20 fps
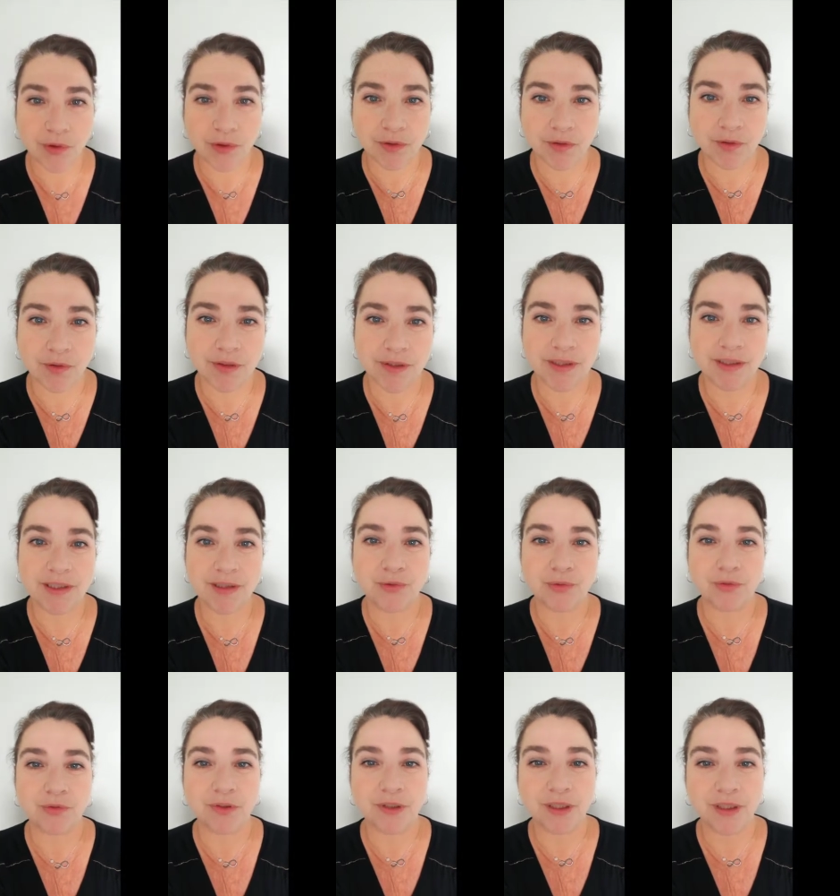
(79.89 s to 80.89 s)
dans l'idée
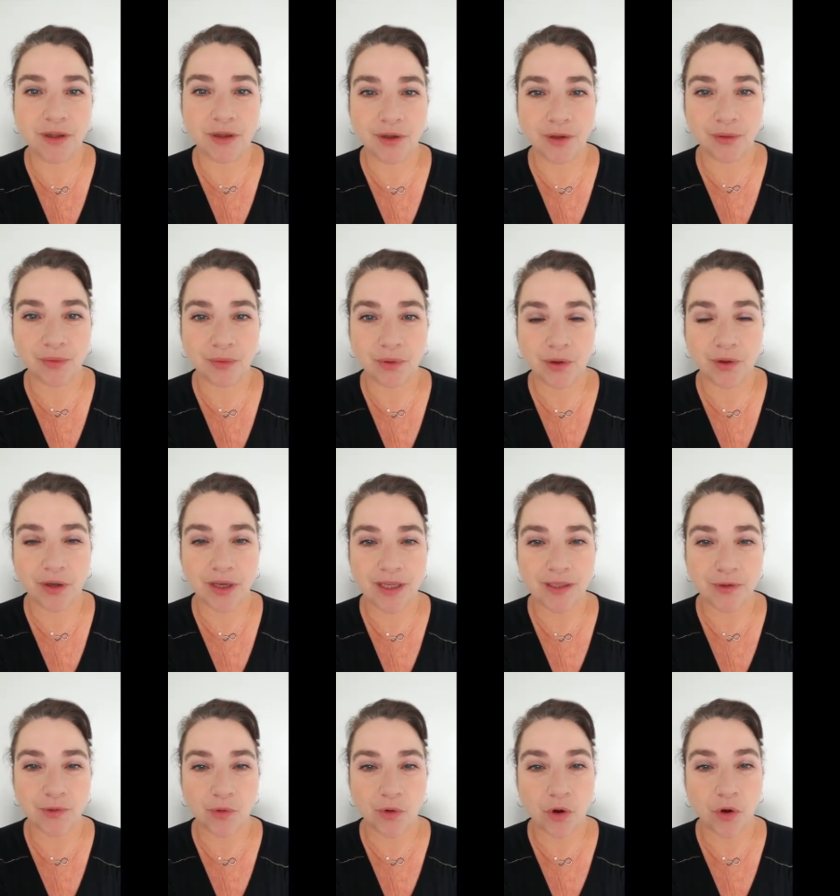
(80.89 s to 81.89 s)
d'ouvrir un,
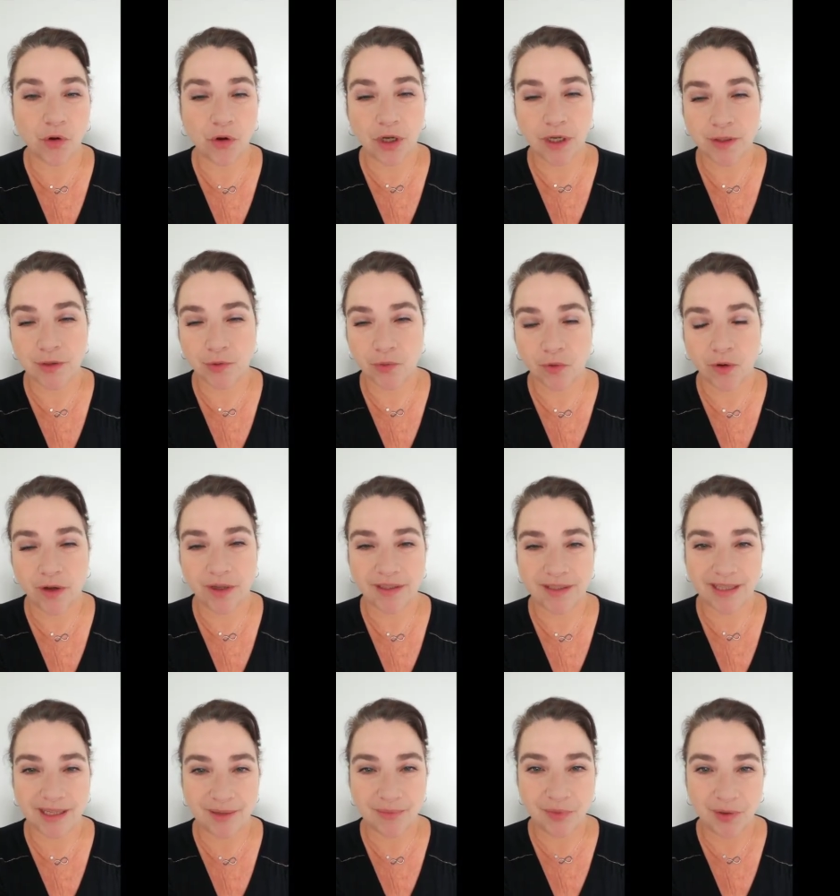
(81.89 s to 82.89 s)
restaurant, un restaurant à
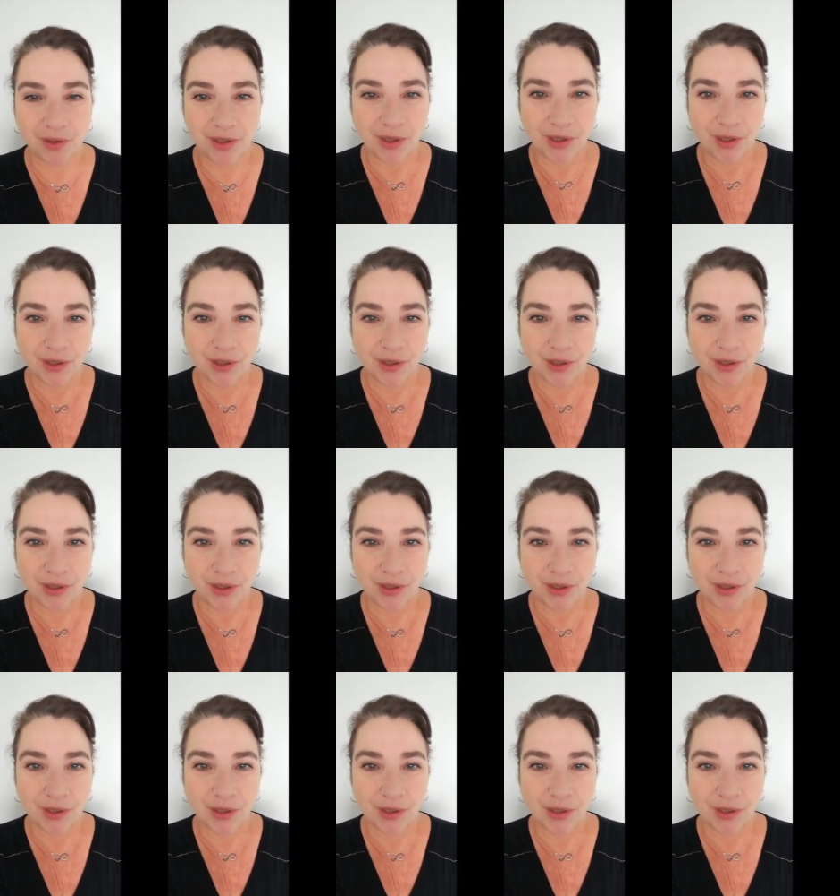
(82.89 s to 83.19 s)
thème